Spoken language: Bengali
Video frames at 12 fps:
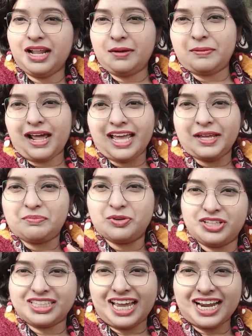আমরা প্রায়
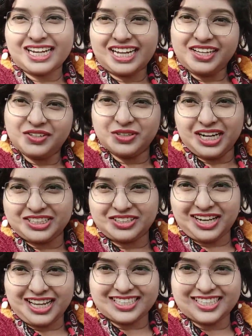পুরো জায়গাটাই
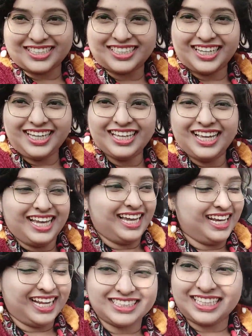ঘুরে চলে এসেছি
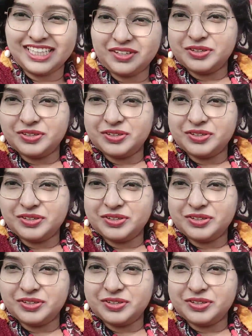এনার